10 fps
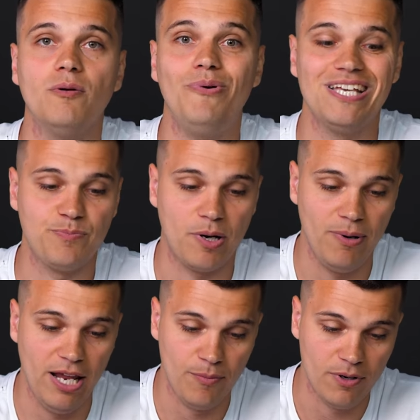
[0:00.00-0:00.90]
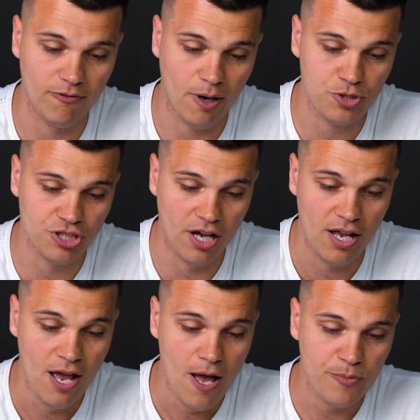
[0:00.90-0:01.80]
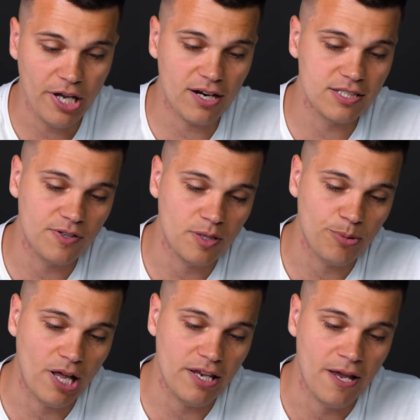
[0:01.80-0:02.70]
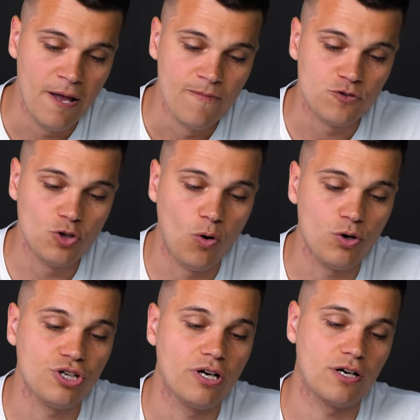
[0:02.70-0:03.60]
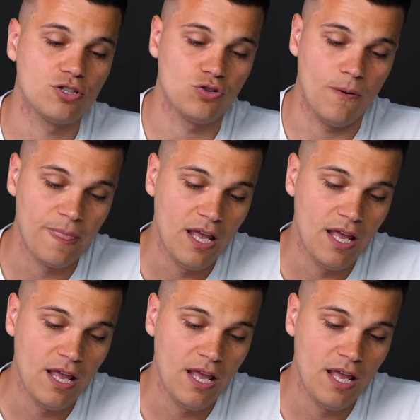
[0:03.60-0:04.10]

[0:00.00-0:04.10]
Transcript: Без проблем, вообще. Мне кажется, в этом плане все очень хорошо.